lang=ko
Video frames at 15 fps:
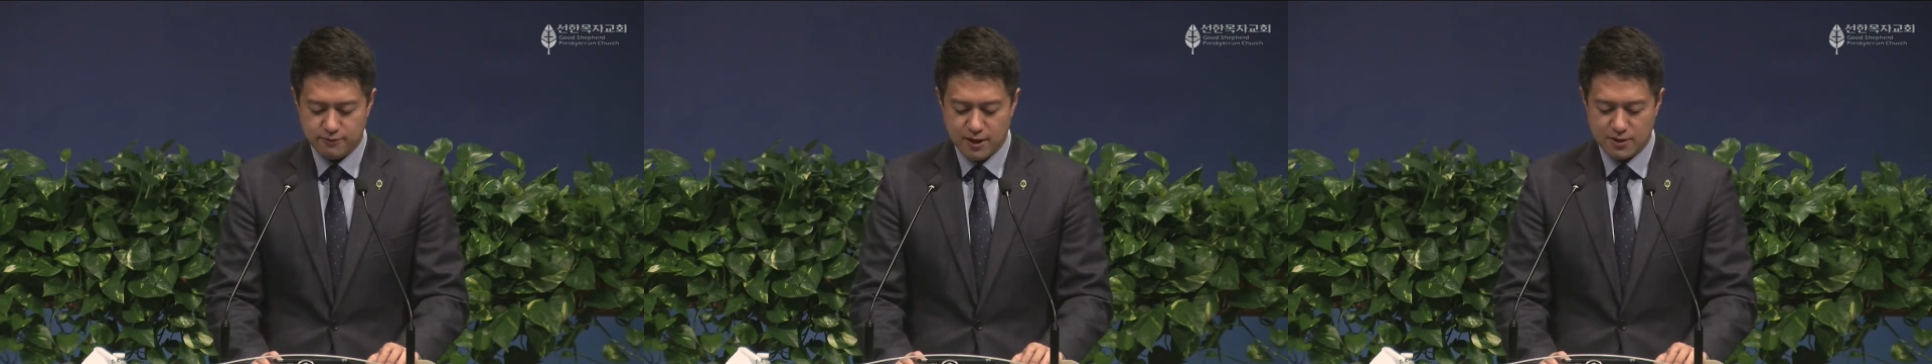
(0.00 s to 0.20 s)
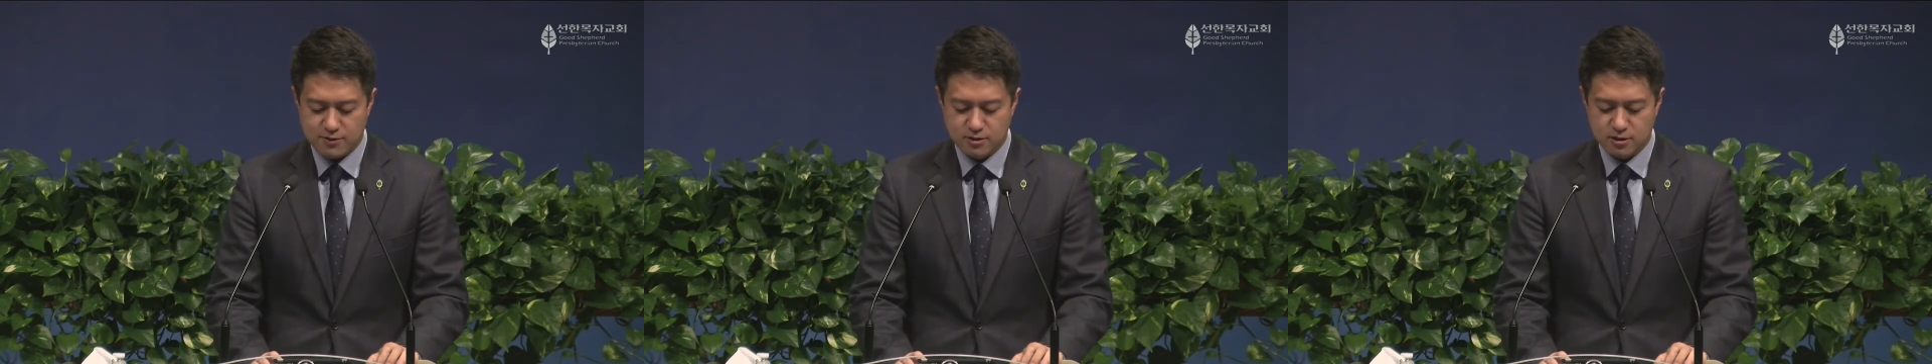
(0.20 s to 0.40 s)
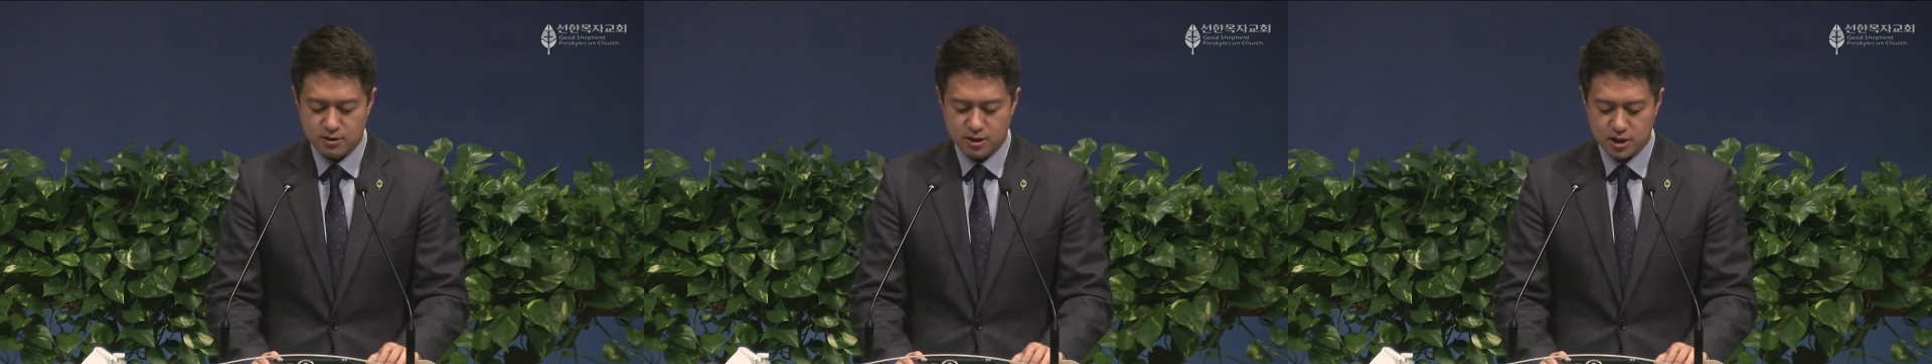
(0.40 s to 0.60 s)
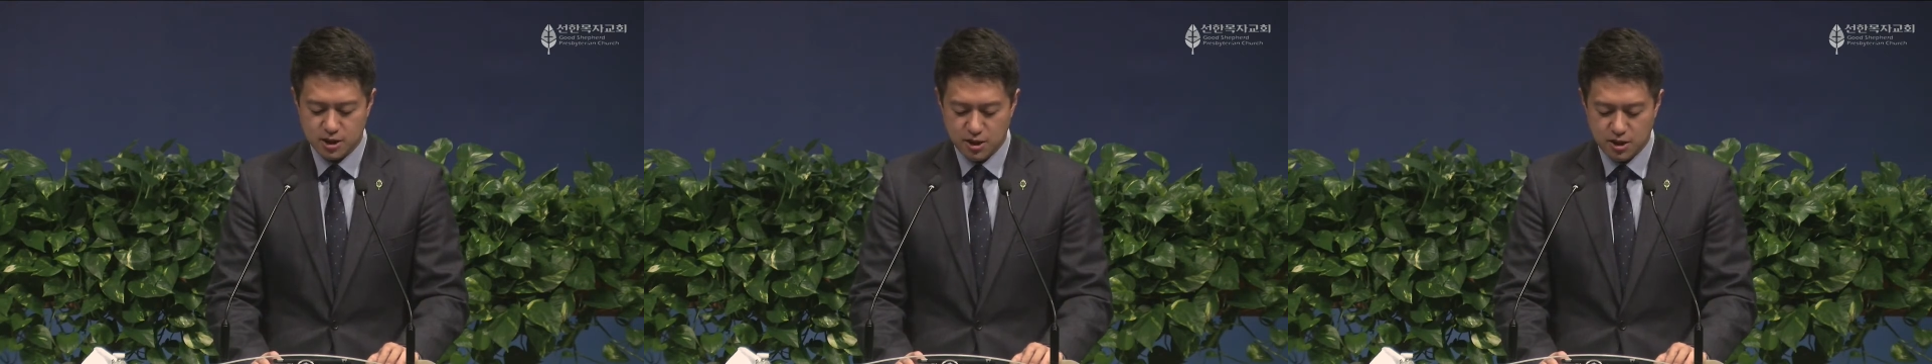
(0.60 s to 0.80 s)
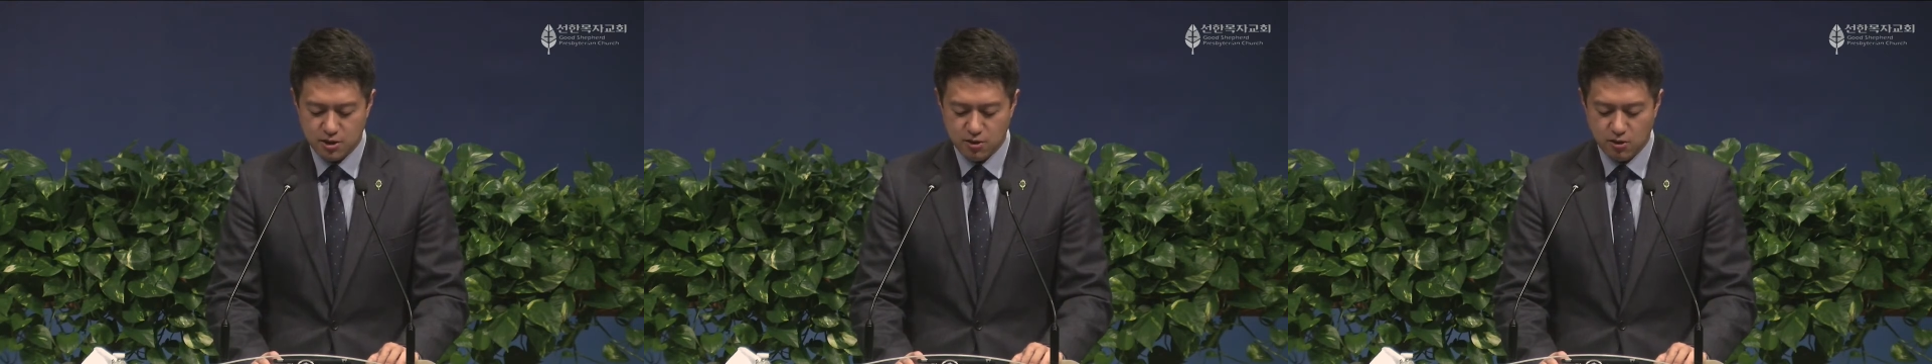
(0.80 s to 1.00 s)
나는
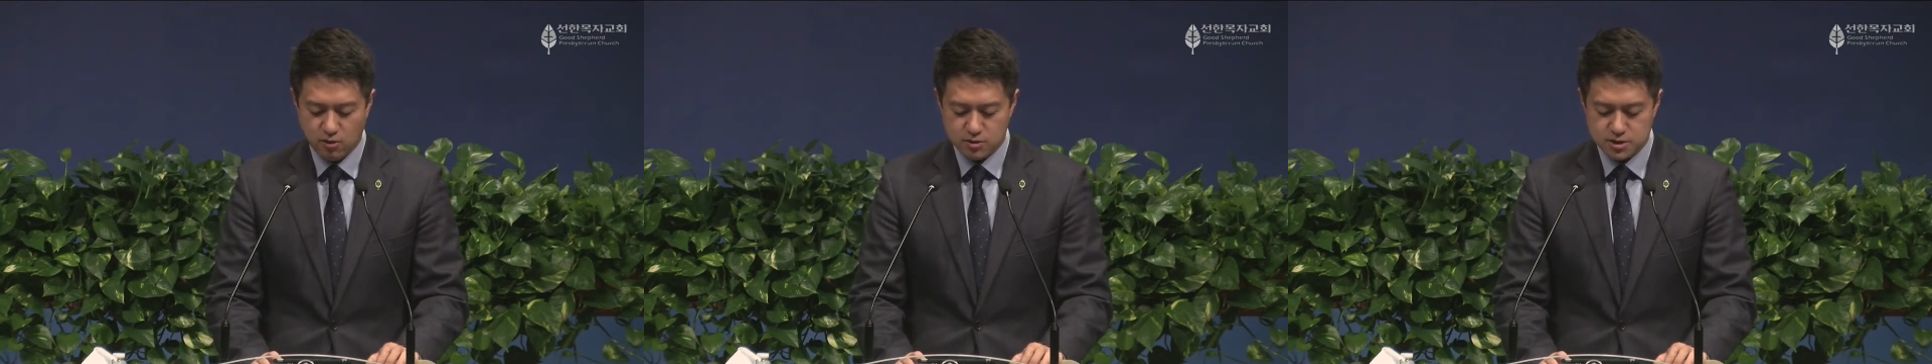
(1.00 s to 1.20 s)
길이요,